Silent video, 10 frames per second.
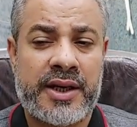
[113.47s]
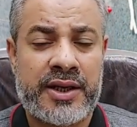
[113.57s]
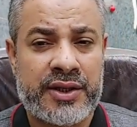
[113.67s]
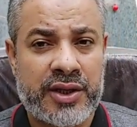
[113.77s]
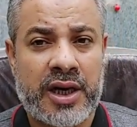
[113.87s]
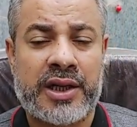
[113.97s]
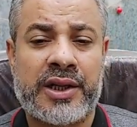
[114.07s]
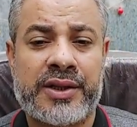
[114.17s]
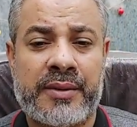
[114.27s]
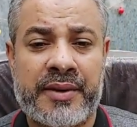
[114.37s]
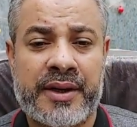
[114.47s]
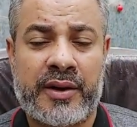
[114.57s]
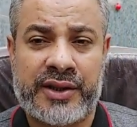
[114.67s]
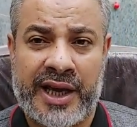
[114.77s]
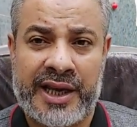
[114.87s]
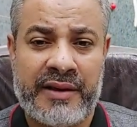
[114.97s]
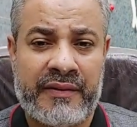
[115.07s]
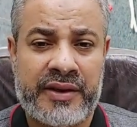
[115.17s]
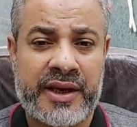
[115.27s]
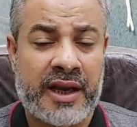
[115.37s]
إن شاء الله تبارك وتعالى
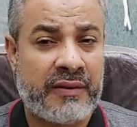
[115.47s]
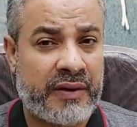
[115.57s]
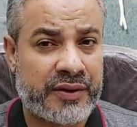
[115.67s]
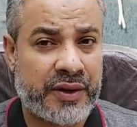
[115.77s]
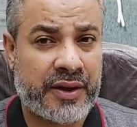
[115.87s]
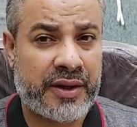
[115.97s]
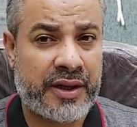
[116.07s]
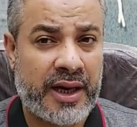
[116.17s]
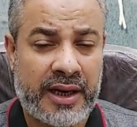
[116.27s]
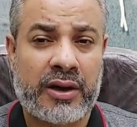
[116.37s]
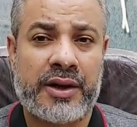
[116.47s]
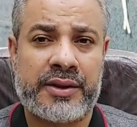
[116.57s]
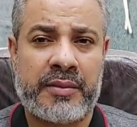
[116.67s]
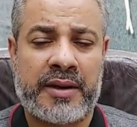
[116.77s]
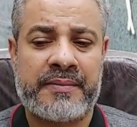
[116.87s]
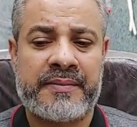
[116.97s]
في الفترة القادمة